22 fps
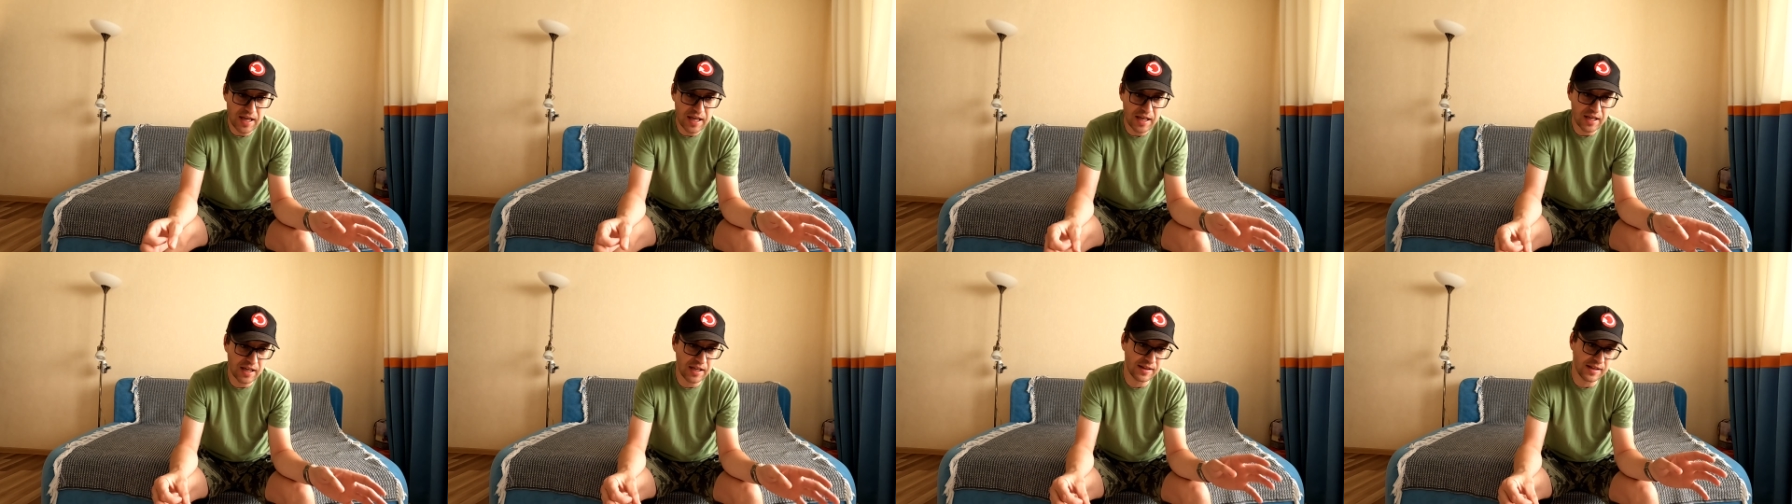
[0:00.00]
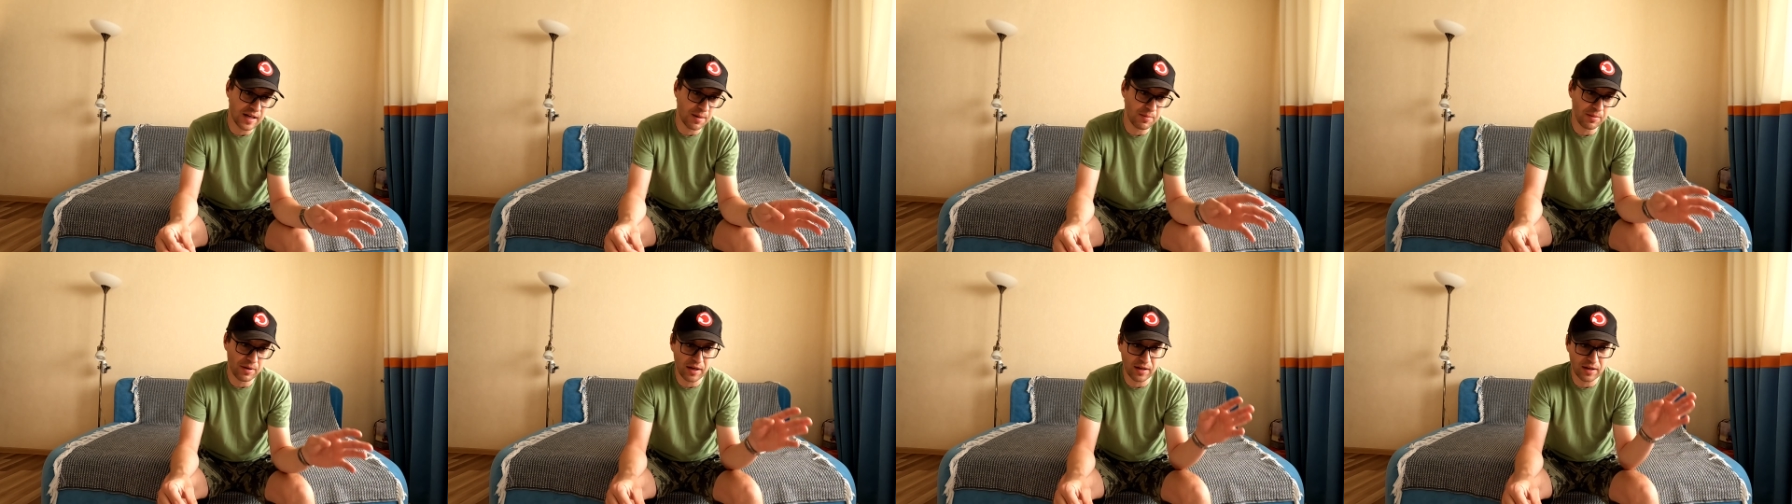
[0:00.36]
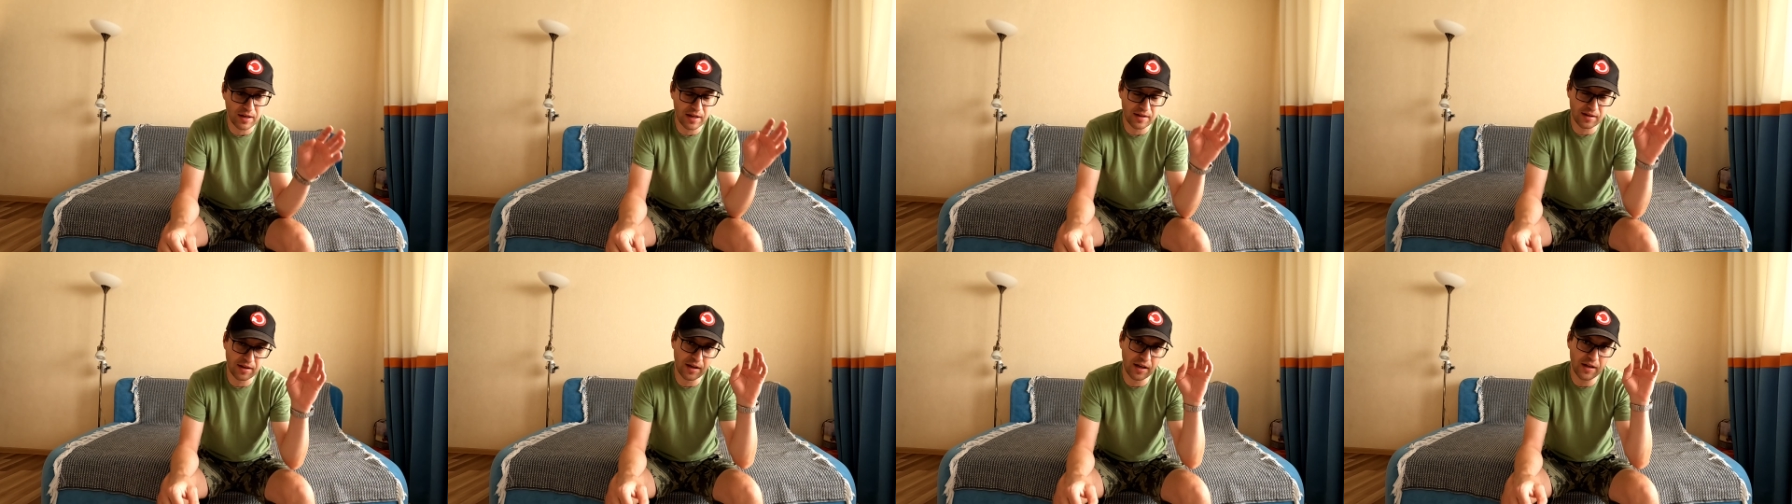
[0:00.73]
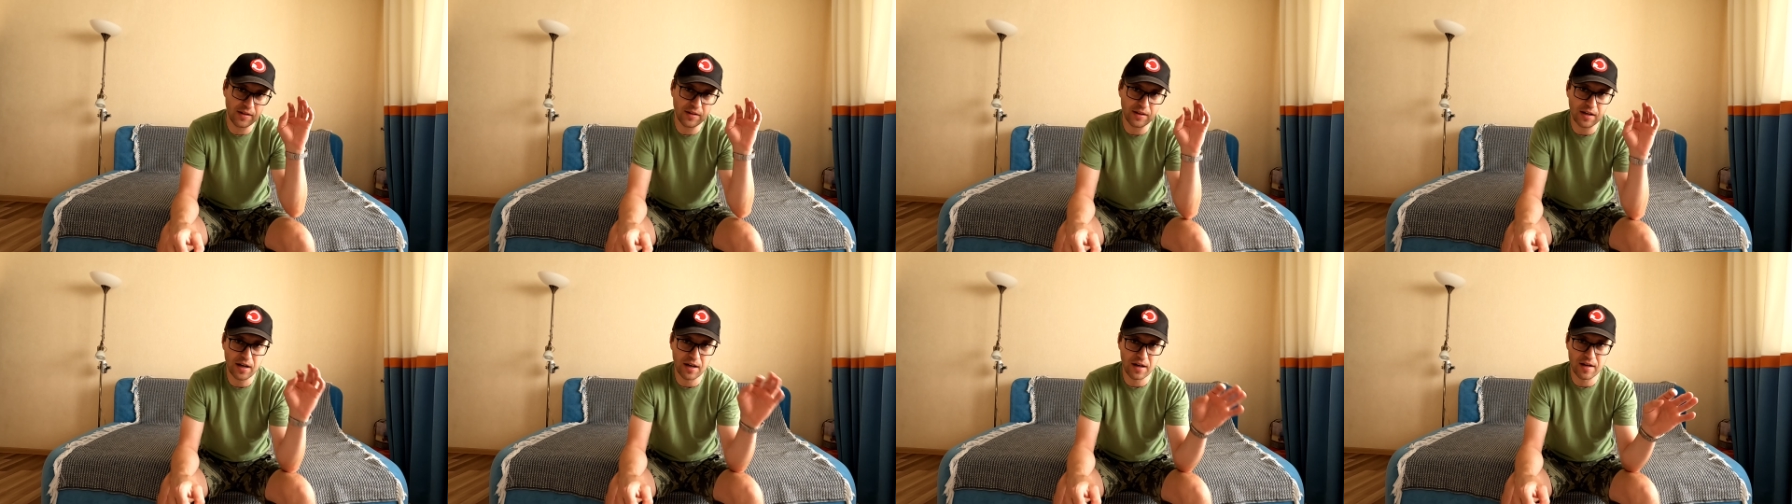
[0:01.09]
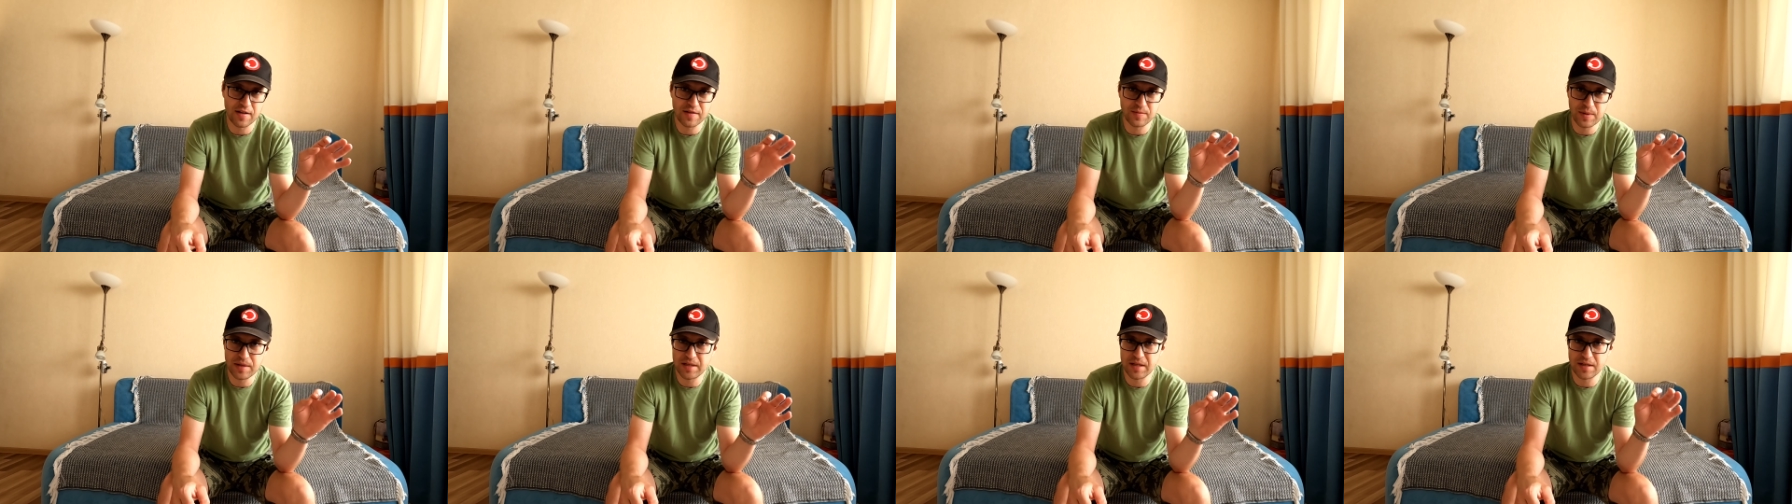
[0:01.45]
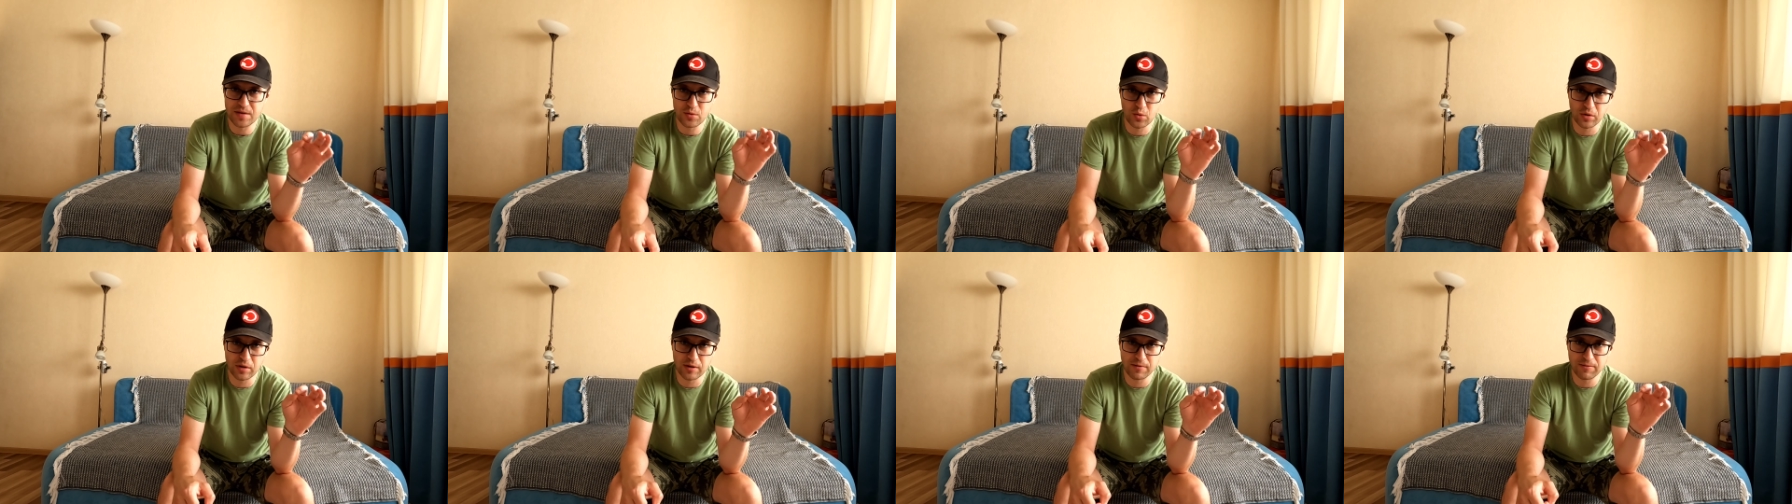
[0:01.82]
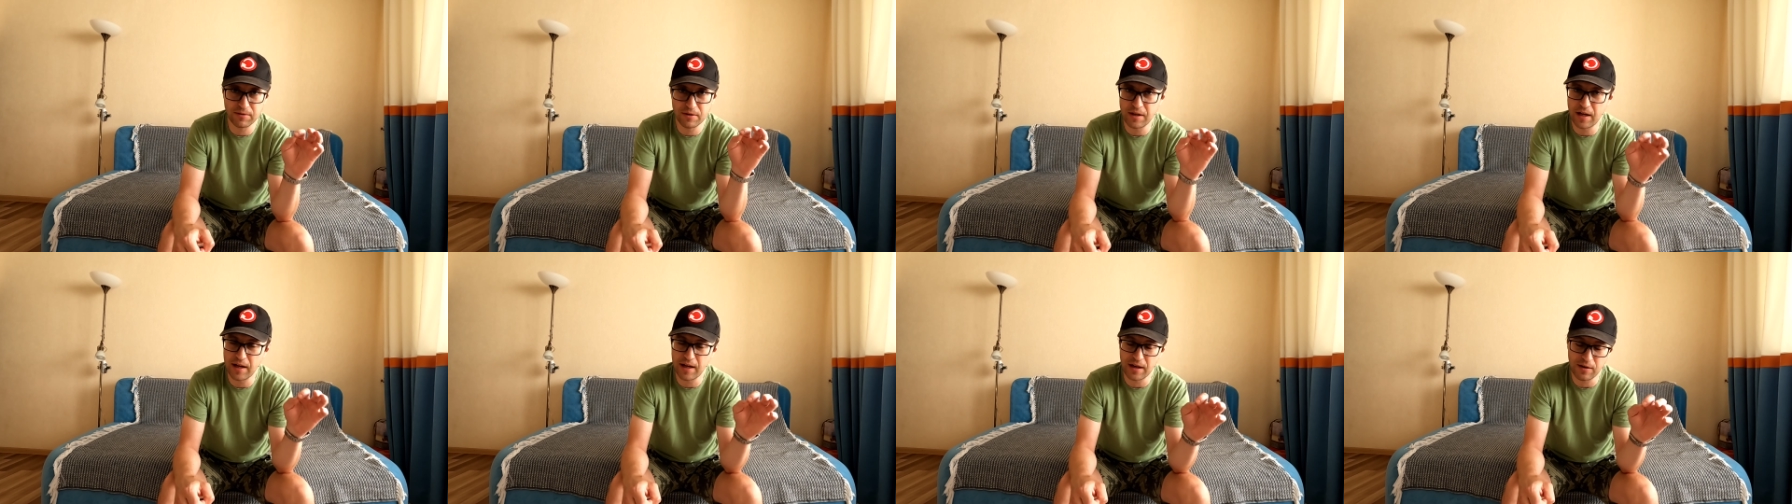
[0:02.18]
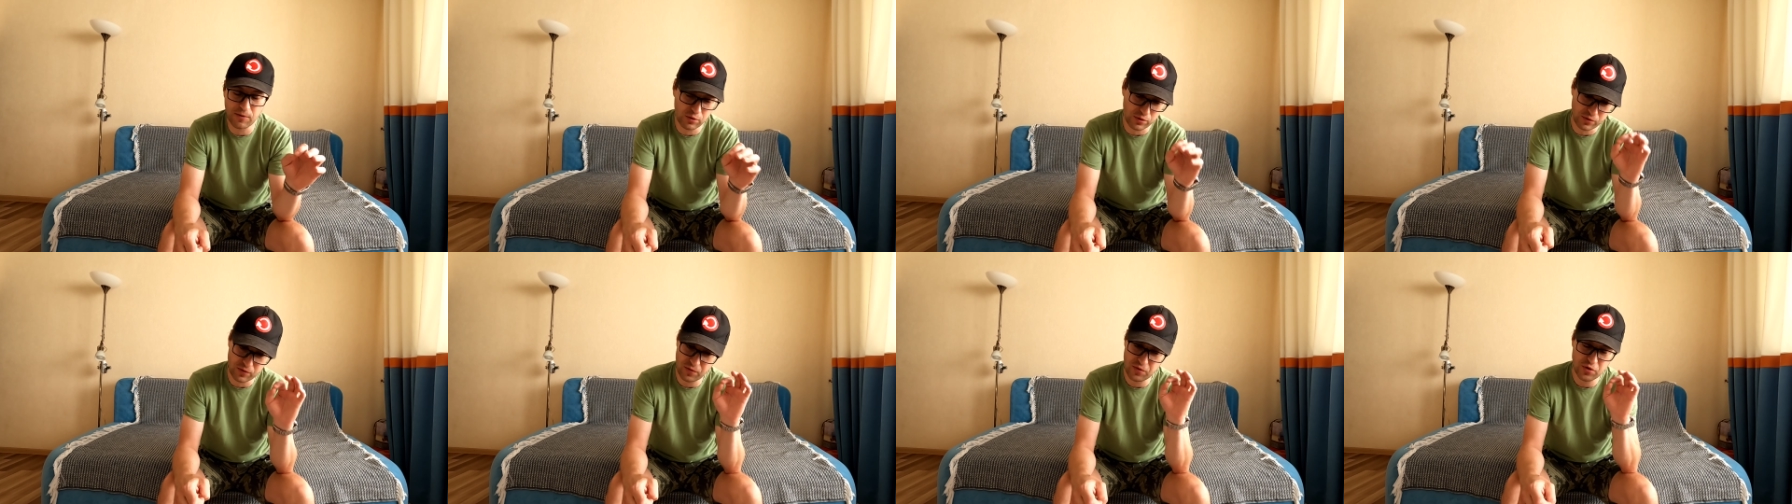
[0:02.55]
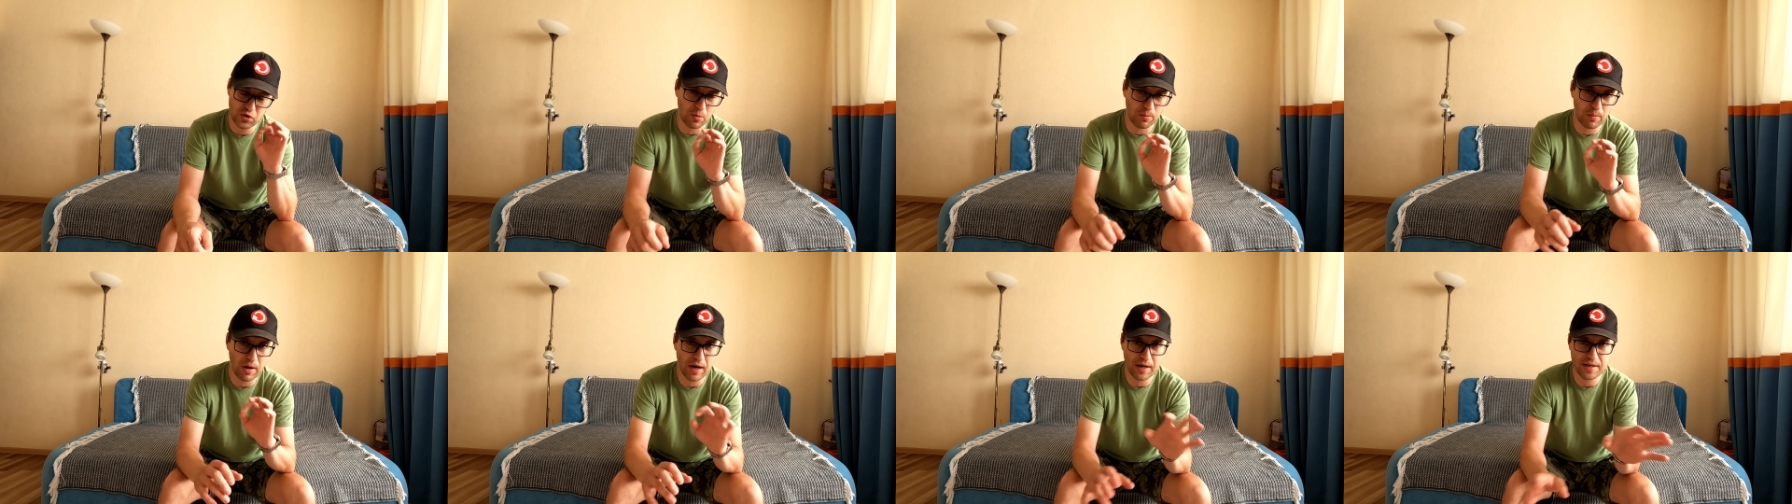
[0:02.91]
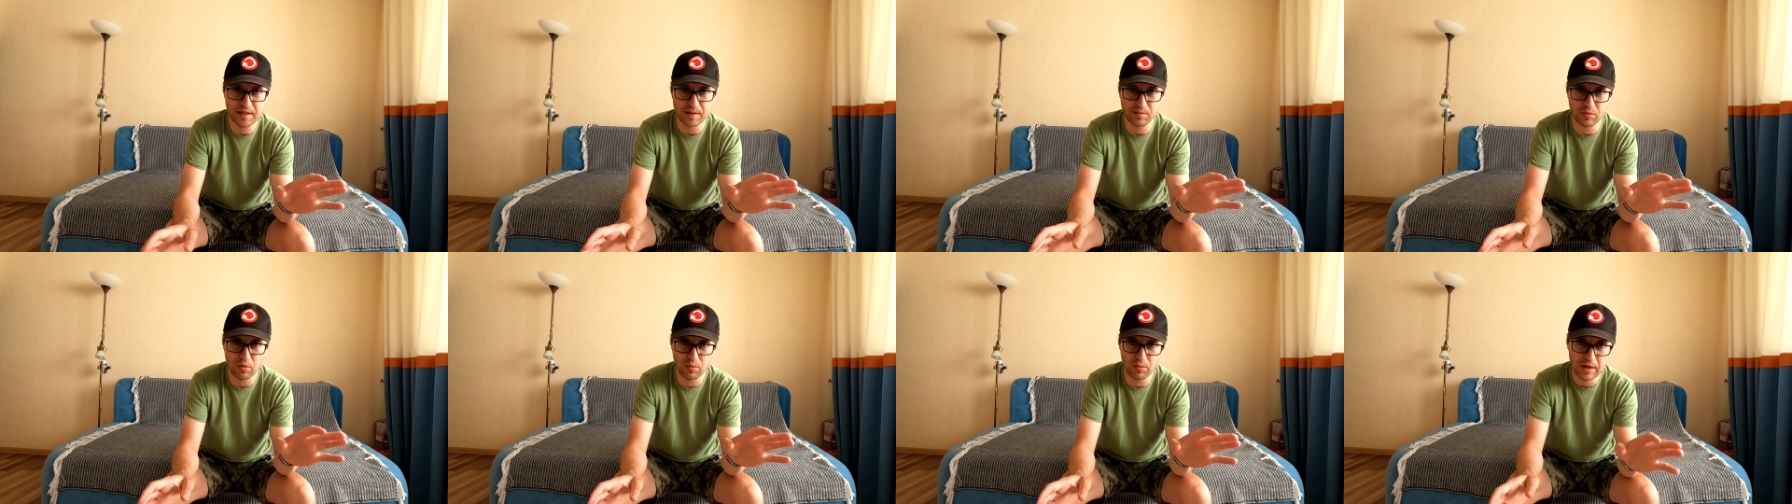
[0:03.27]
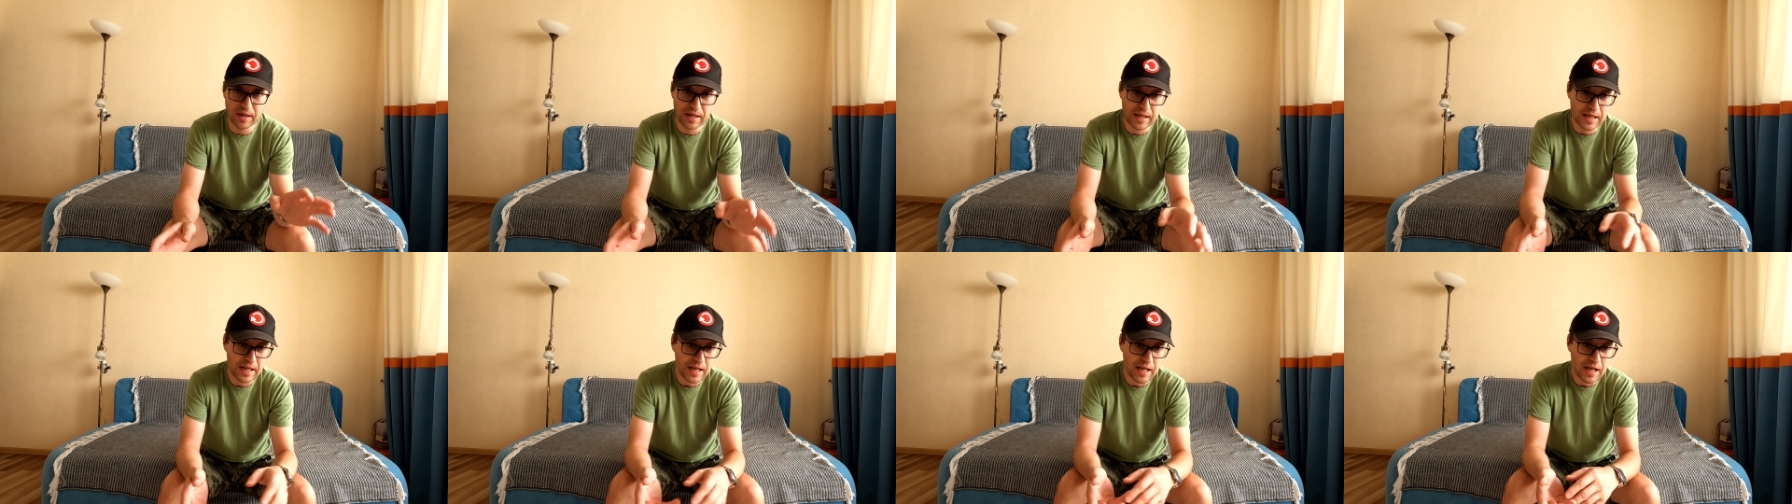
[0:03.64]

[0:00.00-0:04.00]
и там когда-то редко раз в месяц какой-то фонарик. Вот все, максимум.